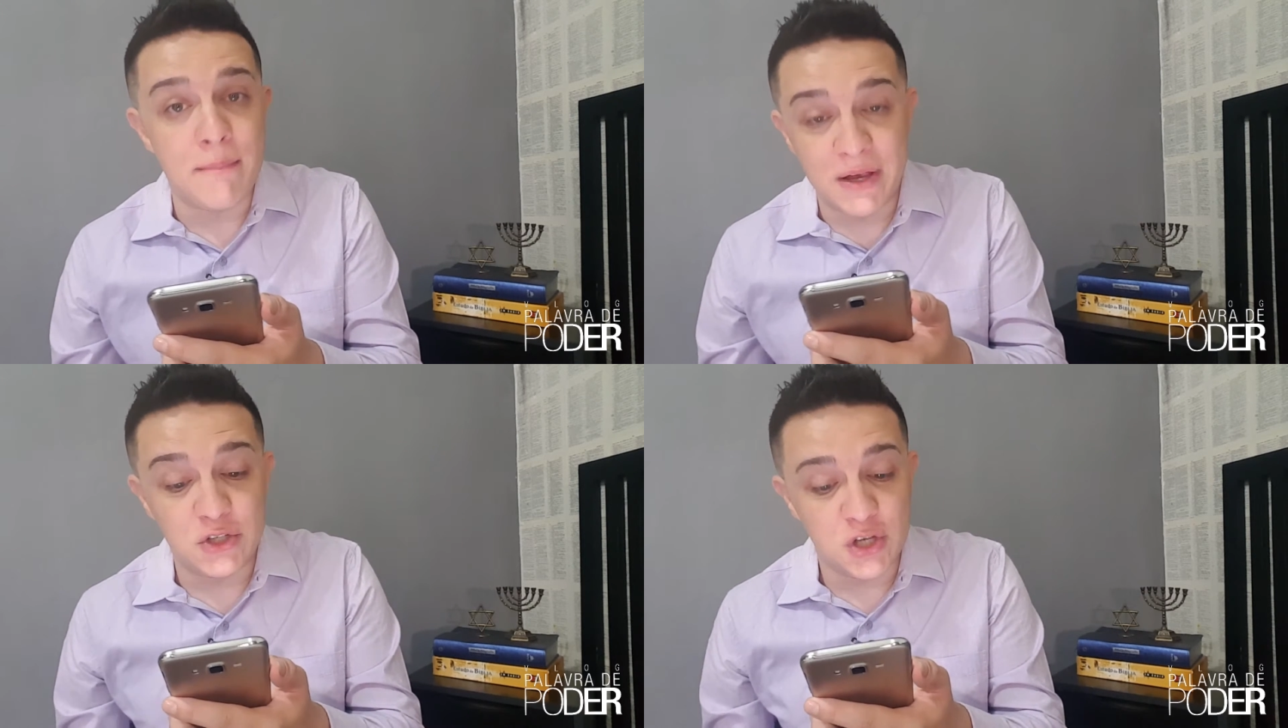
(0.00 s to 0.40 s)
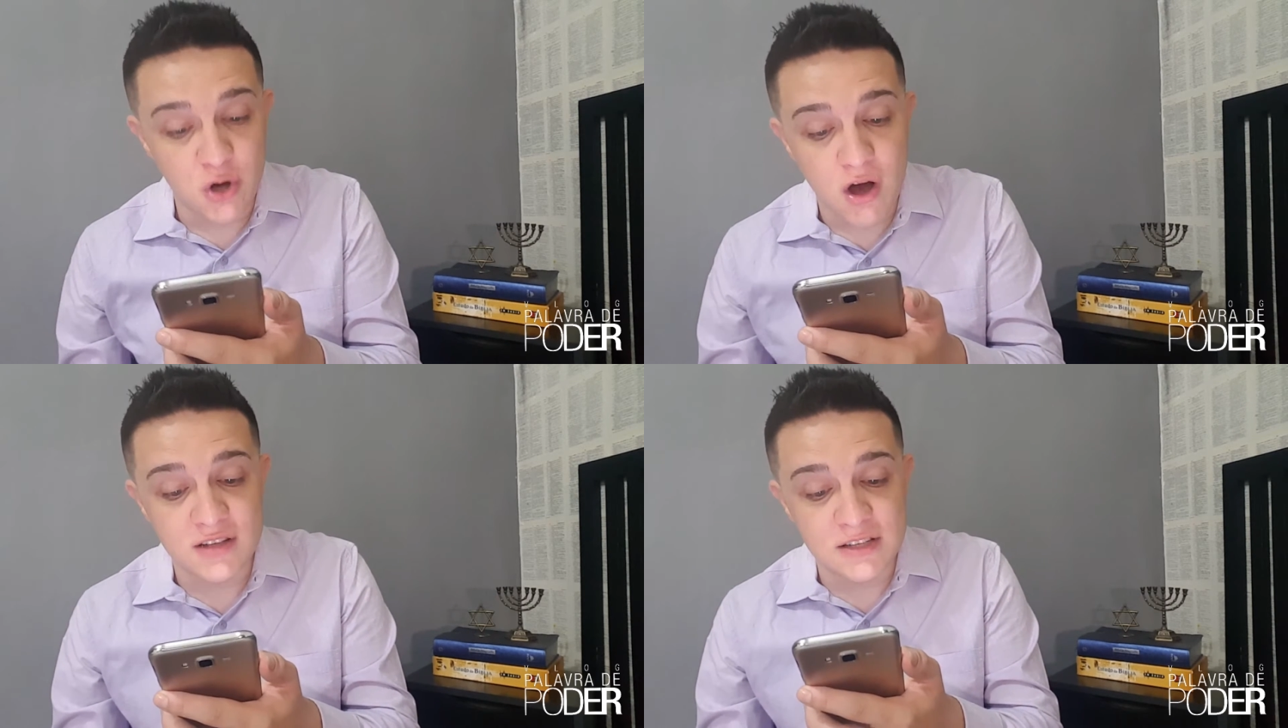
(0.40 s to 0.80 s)

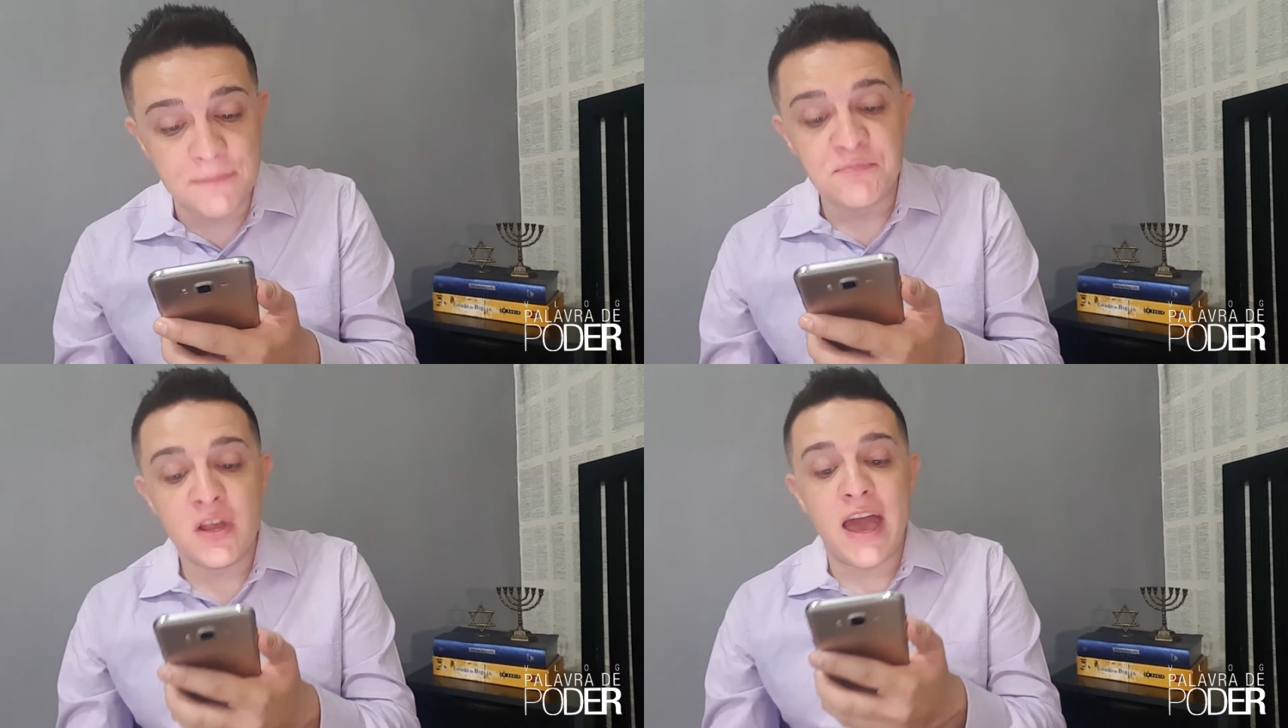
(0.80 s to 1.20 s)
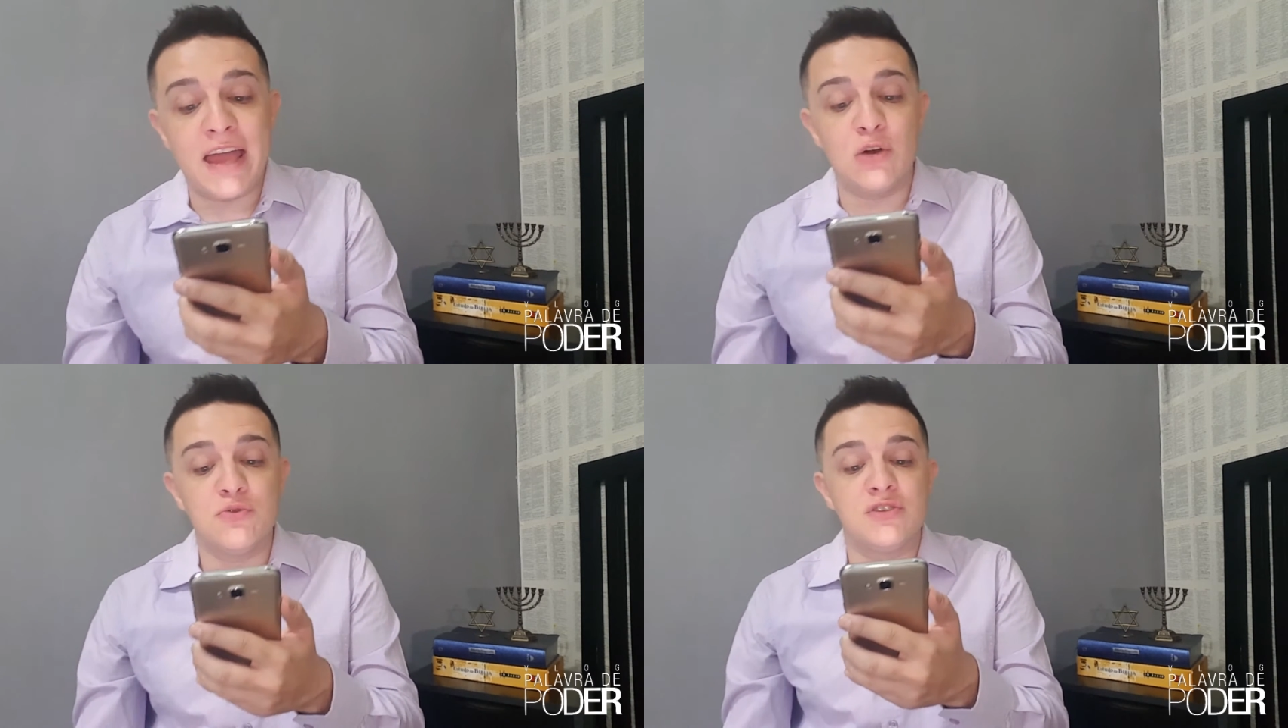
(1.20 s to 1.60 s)
mentirosa
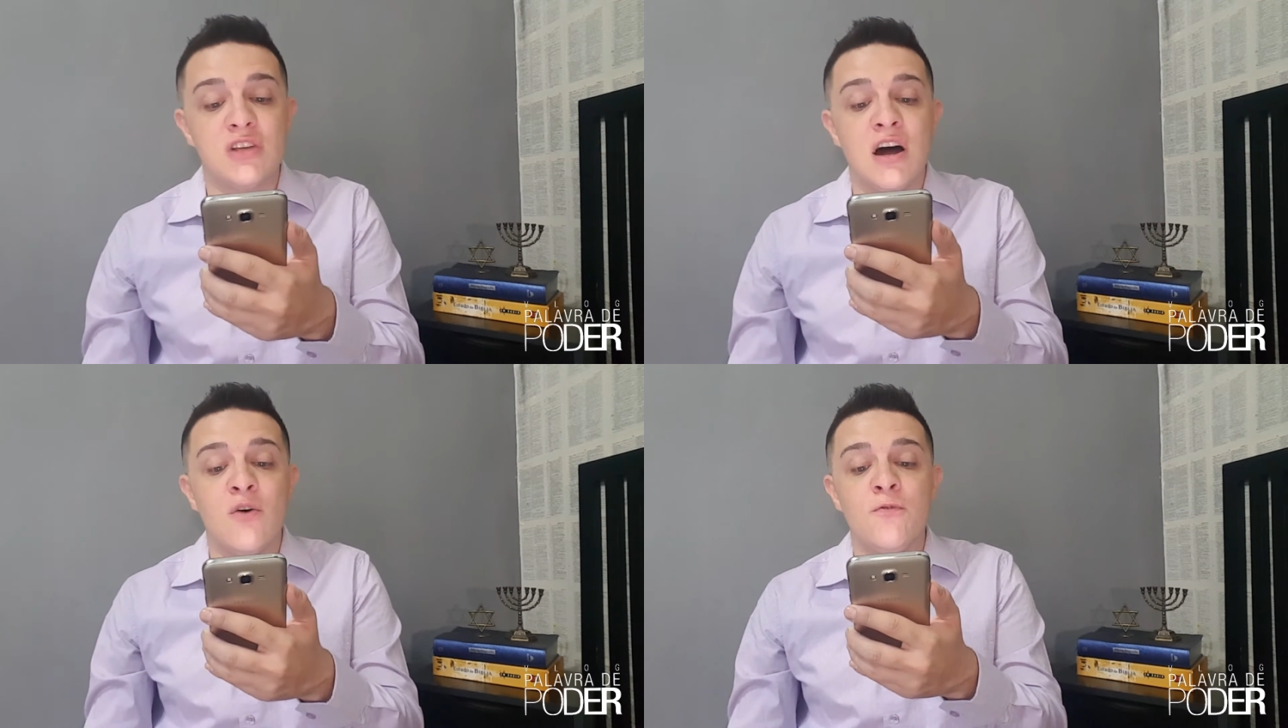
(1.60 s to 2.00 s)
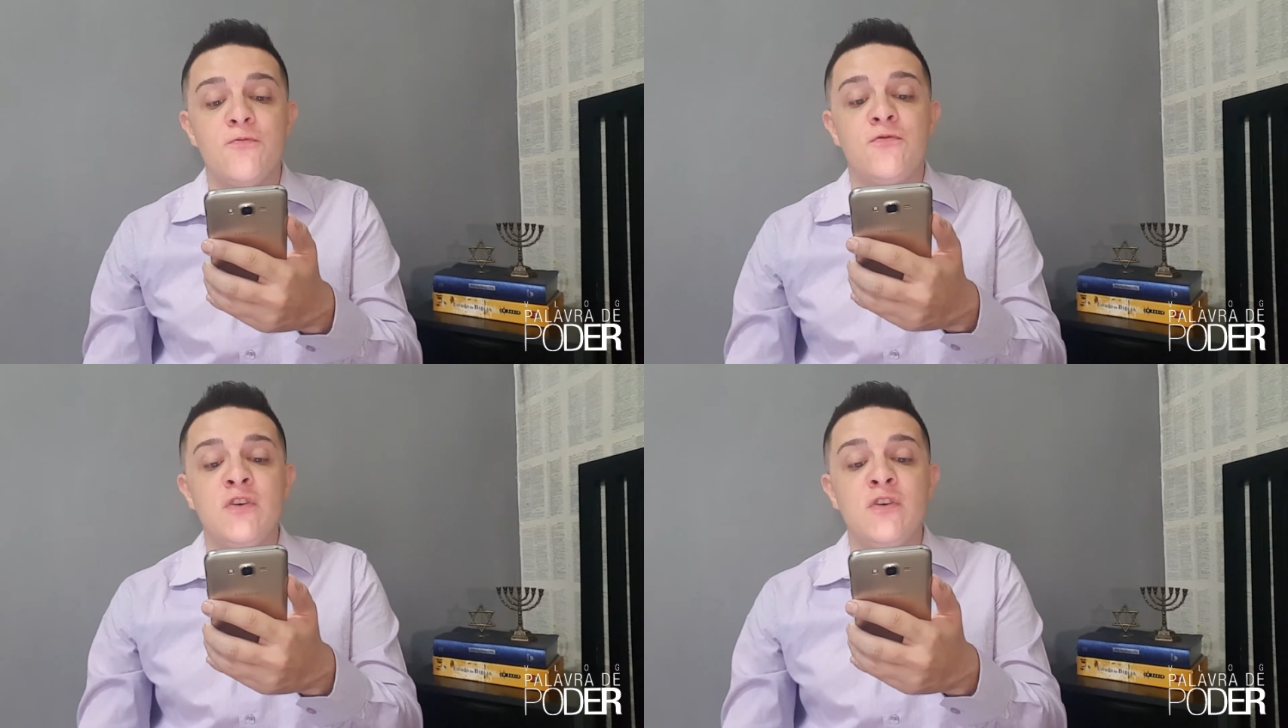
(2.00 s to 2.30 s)
é ilusão